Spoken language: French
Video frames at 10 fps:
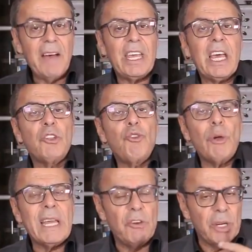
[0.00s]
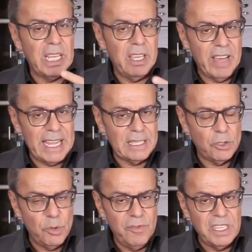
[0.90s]
avec un taux calorique qui va être
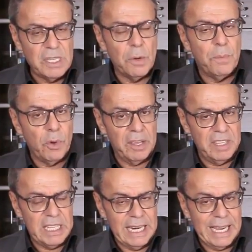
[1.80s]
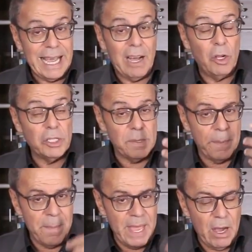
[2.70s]
suffisant pour éviter les carences,
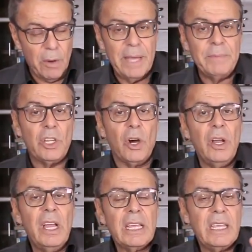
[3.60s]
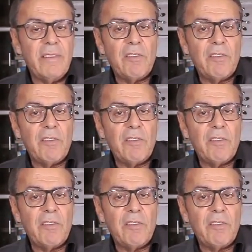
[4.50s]
mais en même temps, qui